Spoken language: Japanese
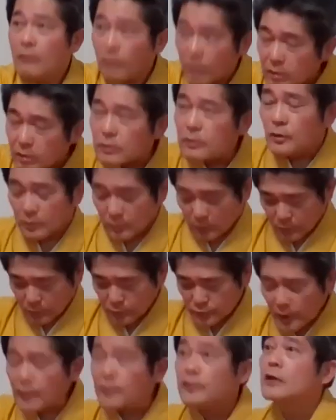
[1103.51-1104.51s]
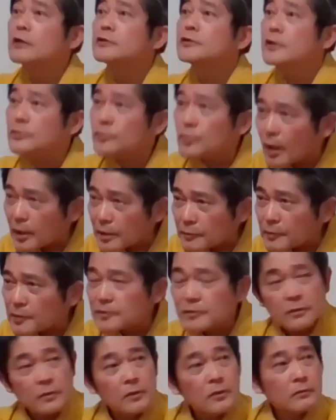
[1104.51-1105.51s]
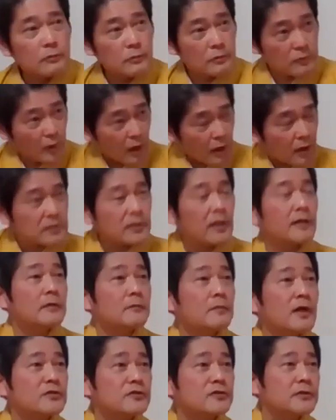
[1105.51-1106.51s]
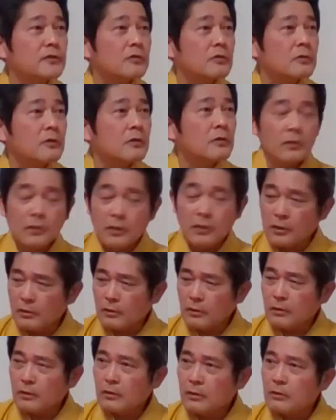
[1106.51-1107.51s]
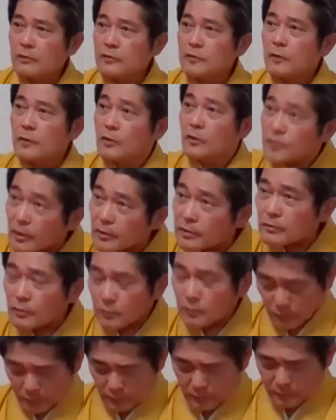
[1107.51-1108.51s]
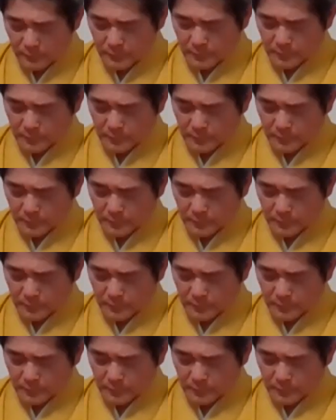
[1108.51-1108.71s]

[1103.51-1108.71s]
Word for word: はい。3円がちゃんとあります。うん、だから3円まず色。3円。はい、